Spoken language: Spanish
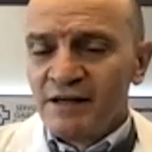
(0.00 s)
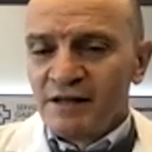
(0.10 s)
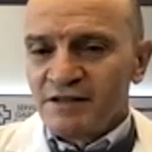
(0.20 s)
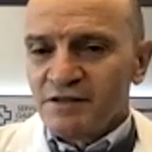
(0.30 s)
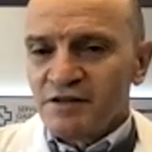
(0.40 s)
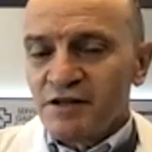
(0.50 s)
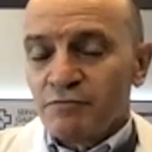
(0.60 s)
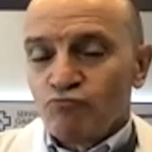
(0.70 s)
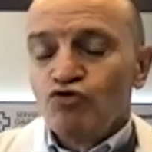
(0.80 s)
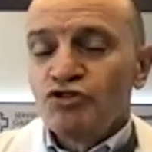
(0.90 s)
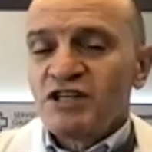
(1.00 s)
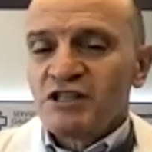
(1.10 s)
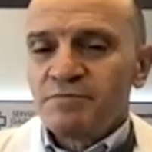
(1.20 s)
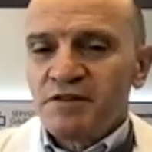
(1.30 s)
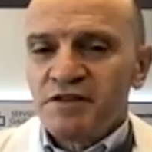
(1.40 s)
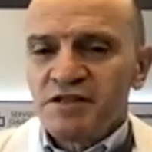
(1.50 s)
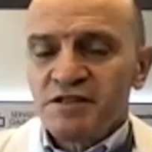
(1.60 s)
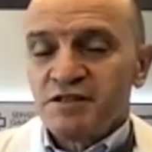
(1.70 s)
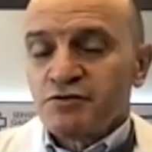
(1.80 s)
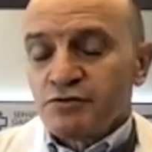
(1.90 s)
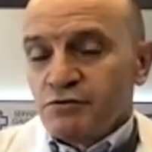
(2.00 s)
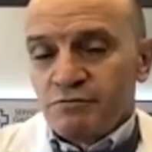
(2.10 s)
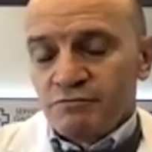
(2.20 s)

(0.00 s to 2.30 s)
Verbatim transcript: Es decir, muchas veces, y eso